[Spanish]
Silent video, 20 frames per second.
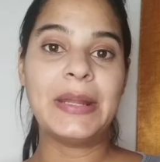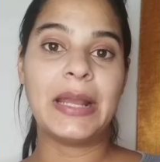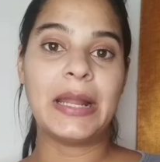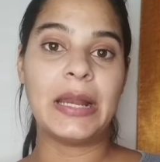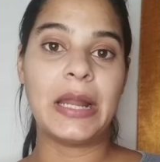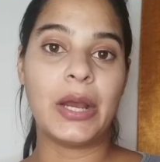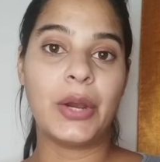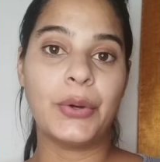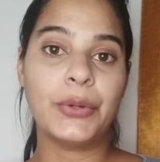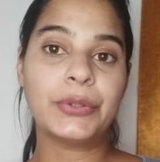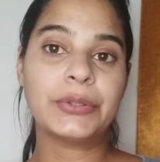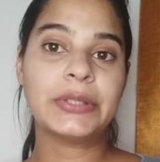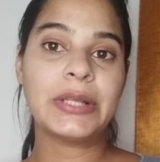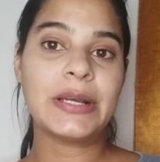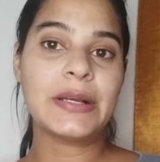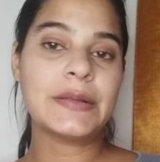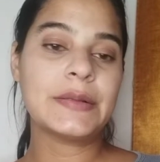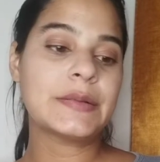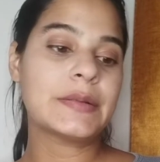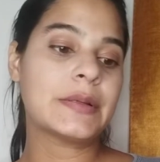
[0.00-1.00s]
que las
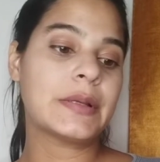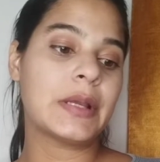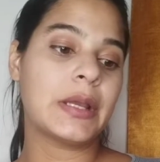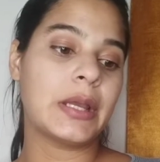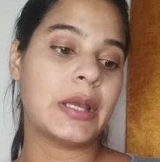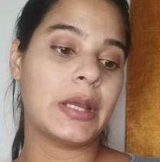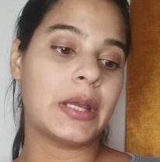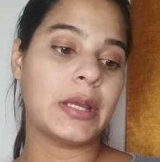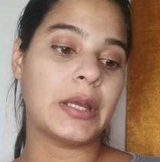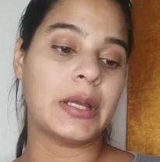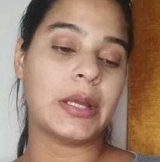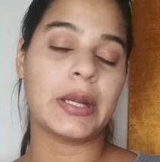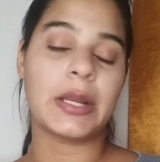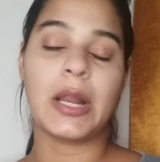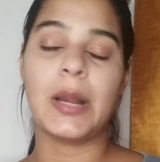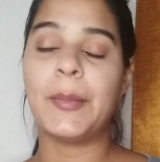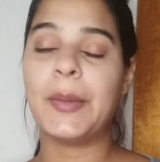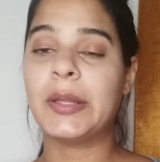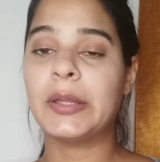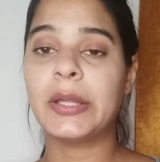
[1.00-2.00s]
gotas, eh,
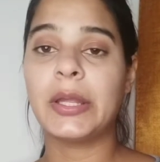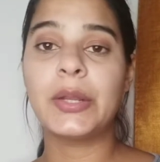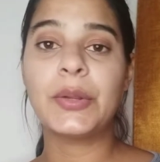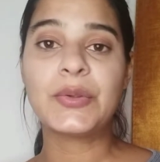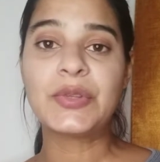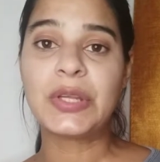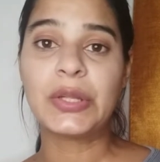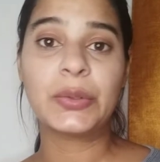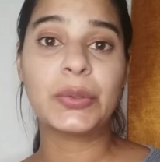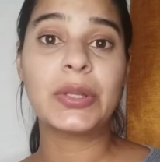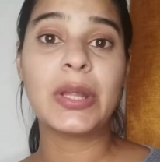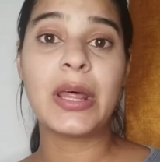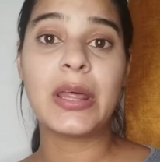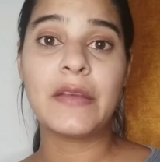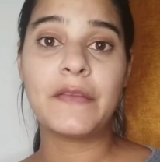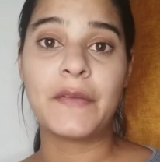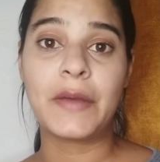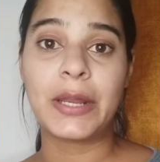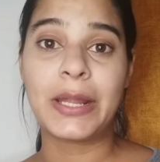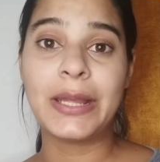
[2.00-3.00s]
realmente no siento nada
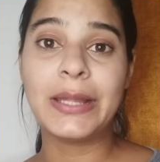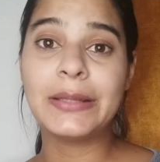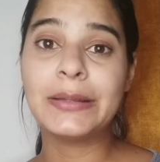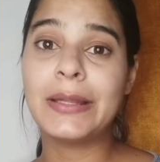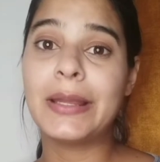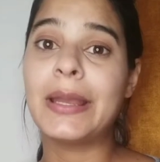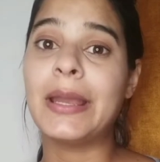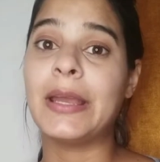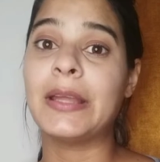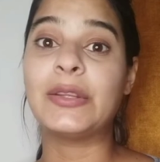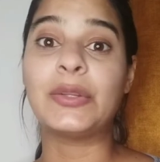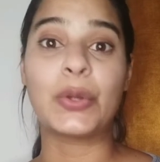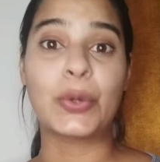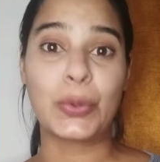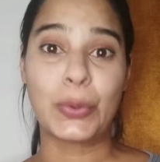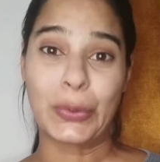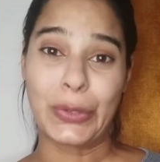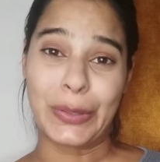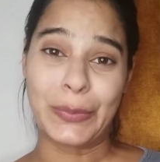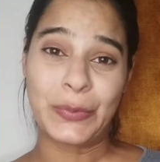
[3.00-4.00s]
diferente,
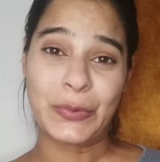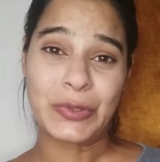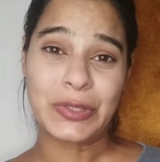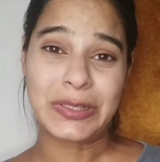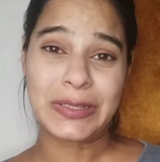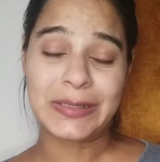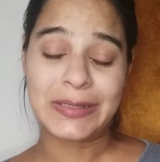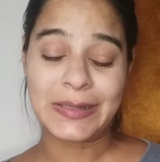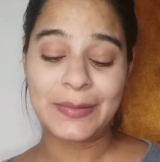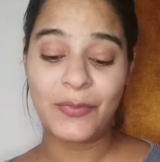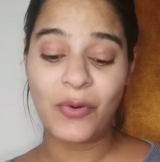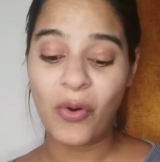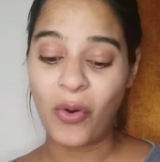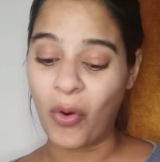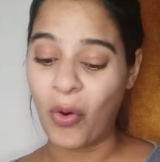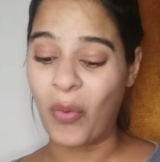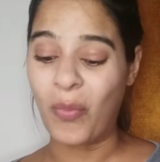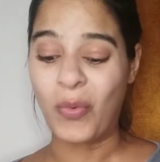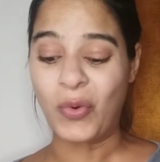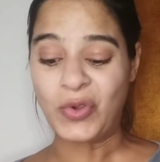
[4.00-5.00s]
estornudé muchísimo
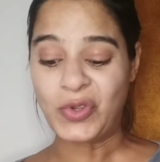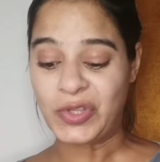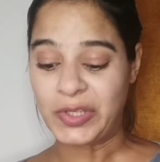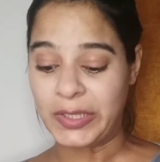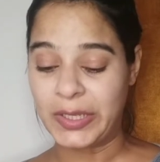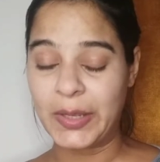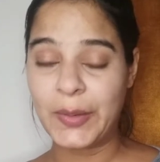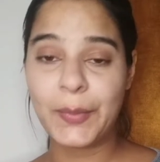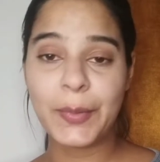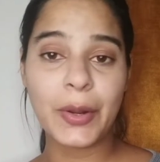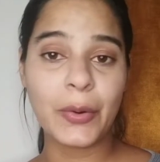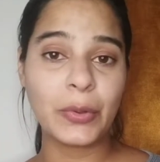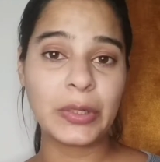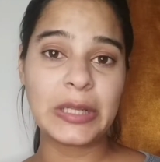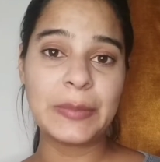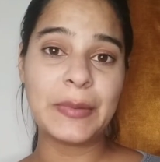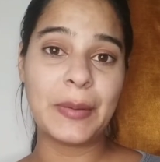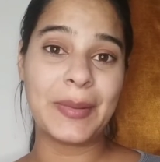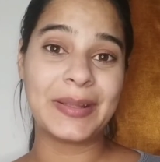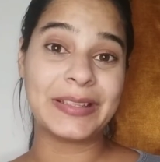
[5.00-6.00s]
como siempre,
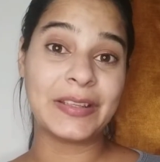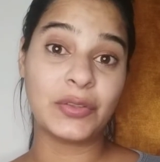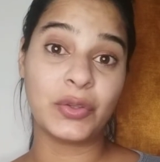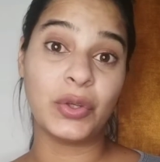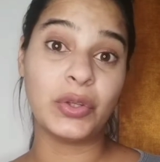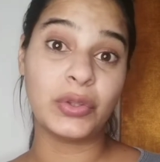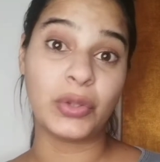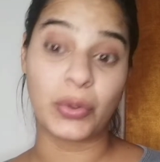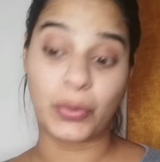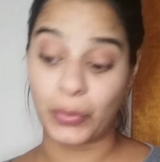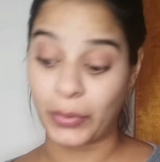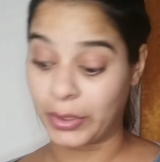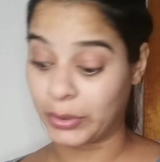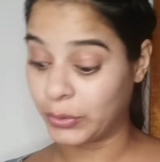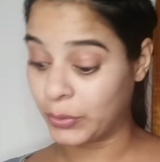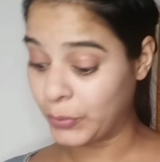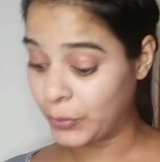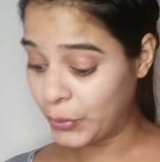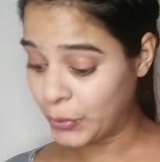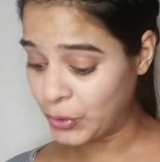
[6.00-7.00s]
últimamente estoy
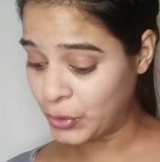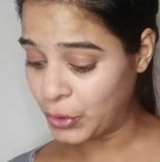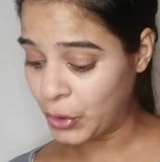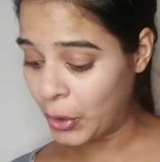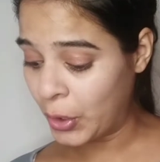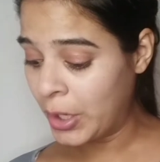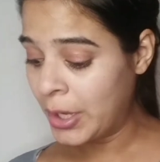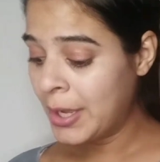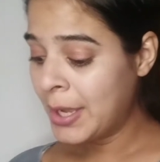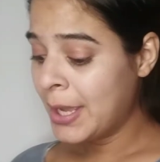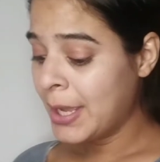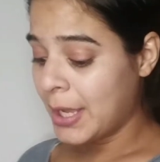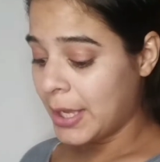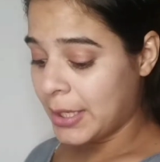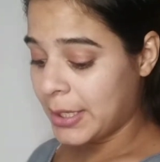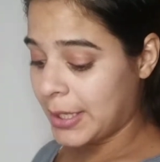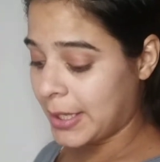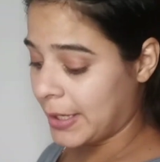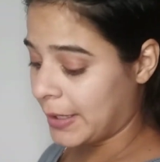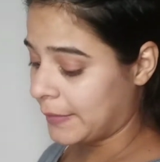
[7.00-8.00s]
estornudando mucho
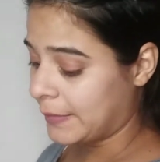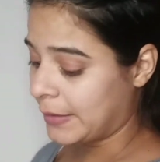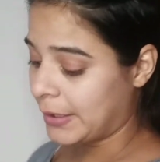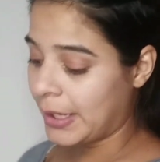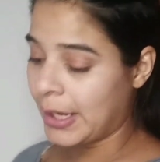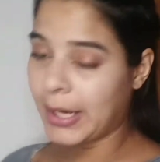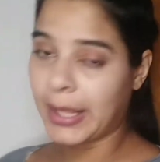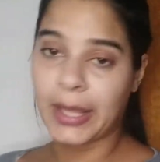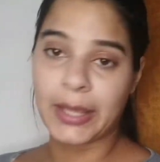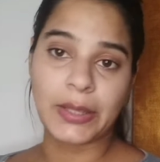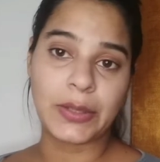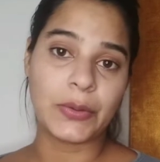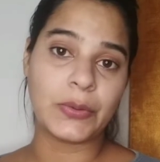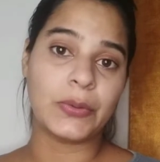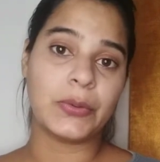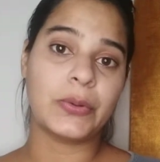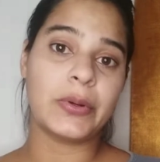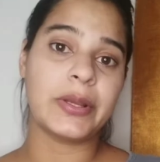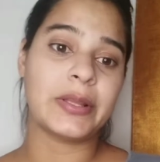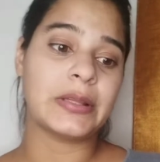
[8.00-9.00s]
y este es el que
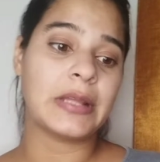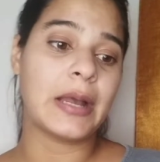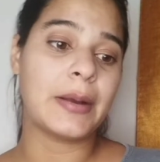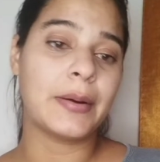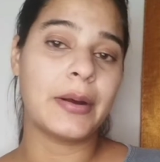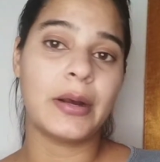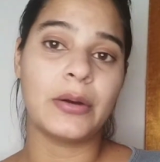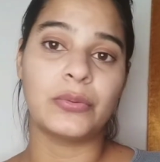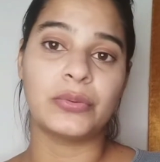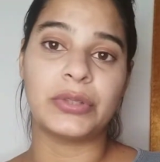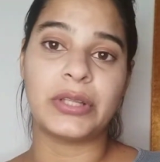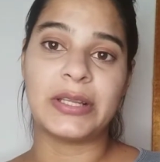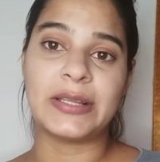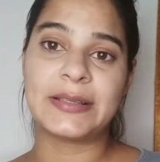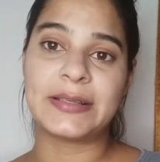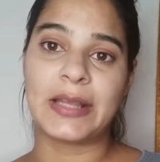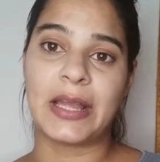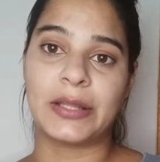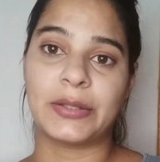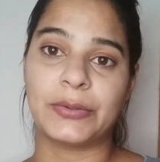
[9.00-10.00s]
yo estaba
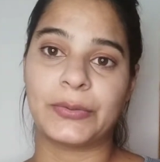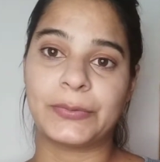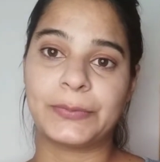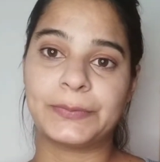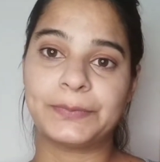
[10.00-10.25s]
utilizando.